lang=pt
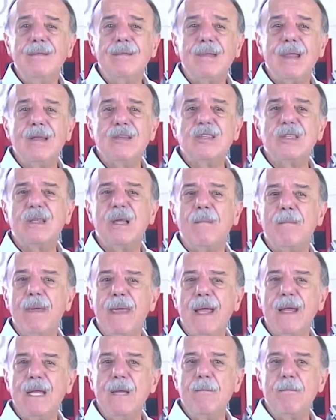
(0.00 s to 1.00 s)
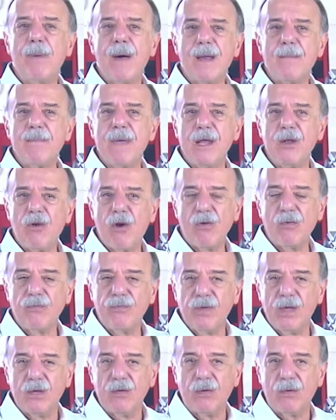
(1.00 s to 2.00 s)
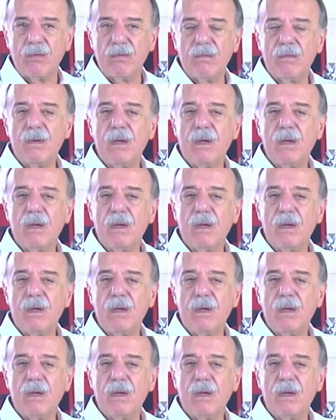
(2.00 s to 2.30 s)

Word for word: tende também a limpar melhor o vidro,